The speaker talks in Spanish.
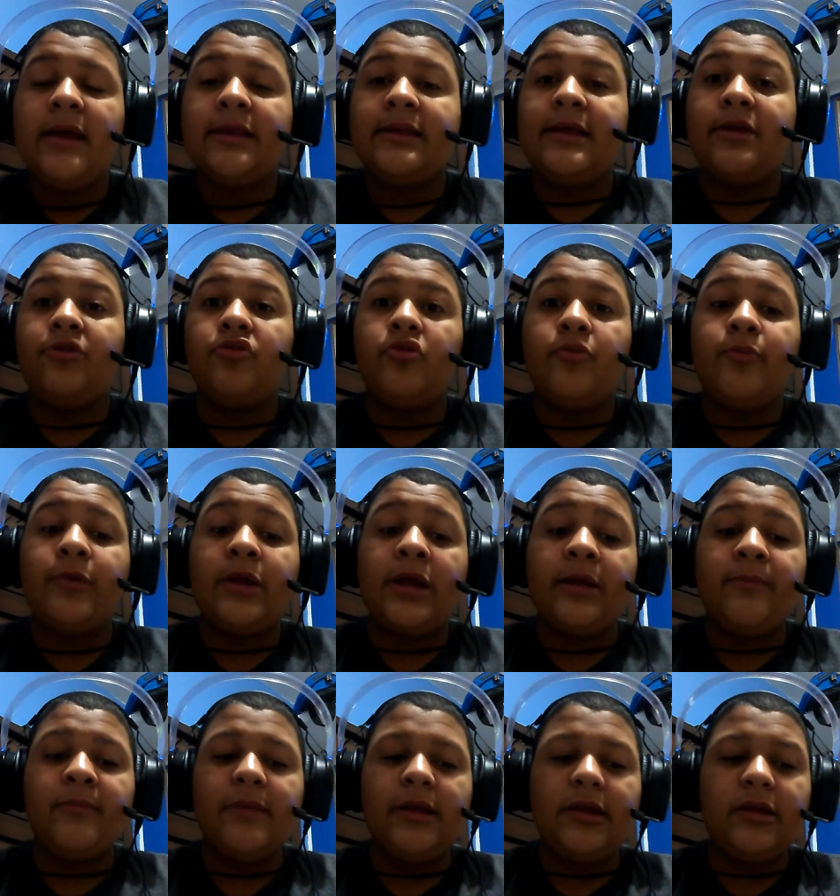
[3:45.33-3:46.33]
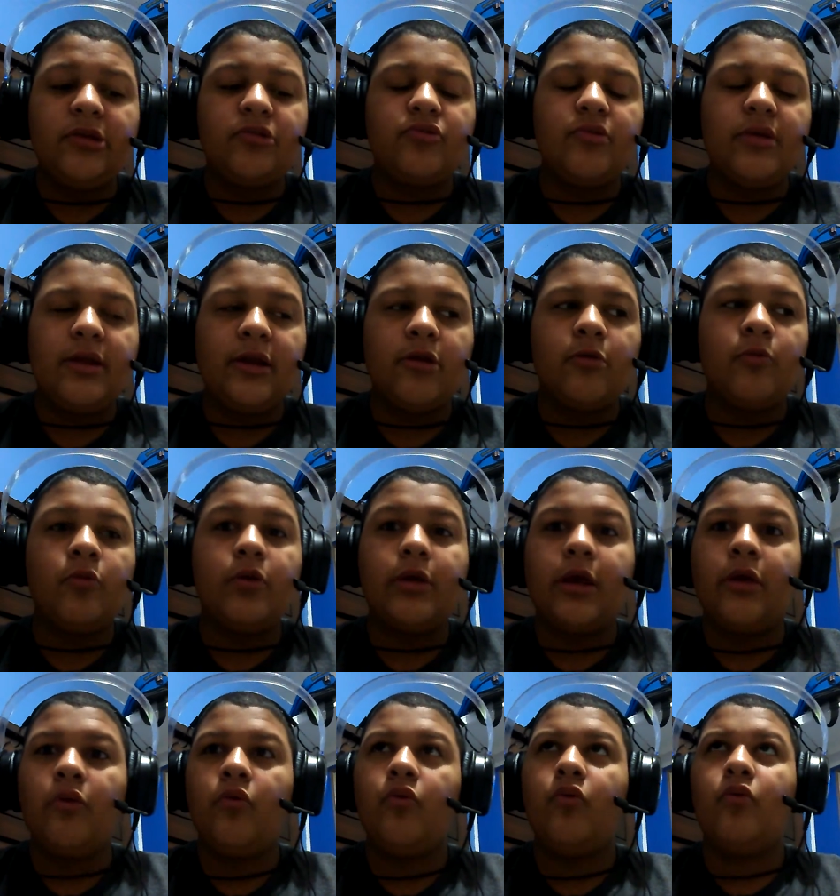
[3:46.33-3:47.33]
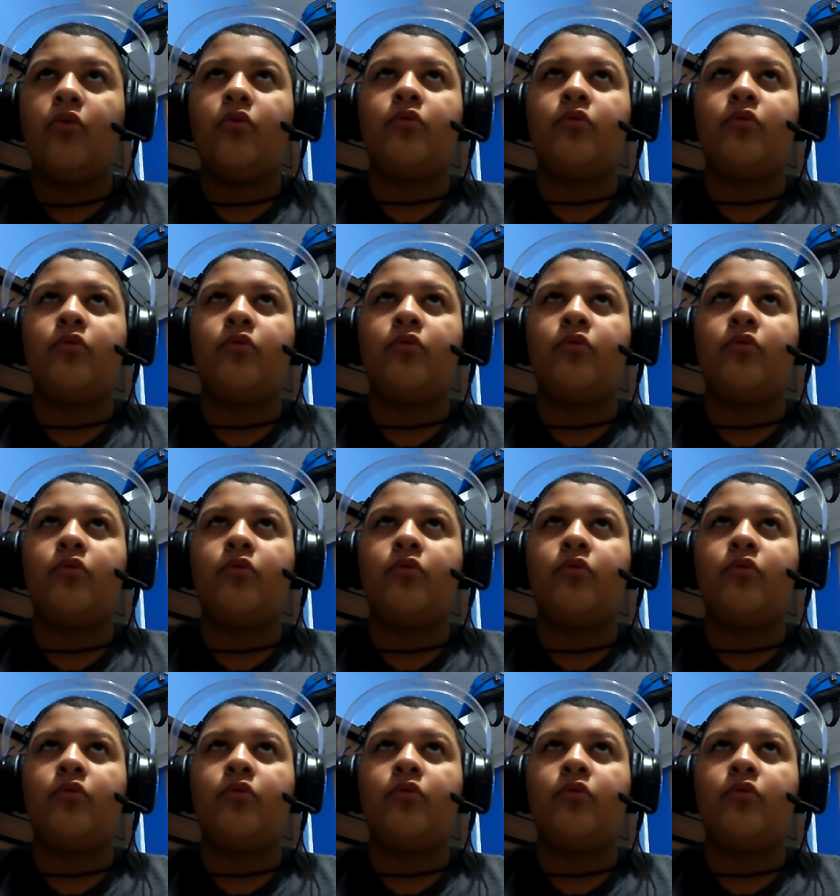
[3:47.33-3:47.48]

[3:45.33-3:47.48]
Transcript: De hecho, para mí eso era como que, uh,